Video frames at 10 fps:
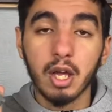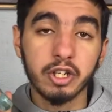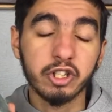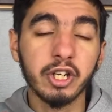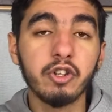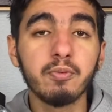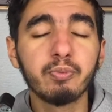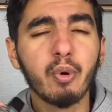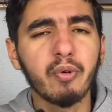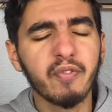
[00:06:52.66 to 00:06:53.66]
J'en ai eu
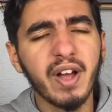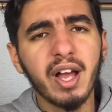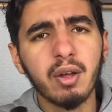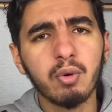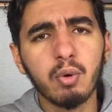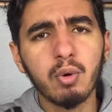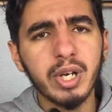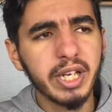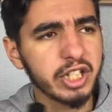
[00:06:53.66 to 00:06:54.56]
pour 20 euros, les...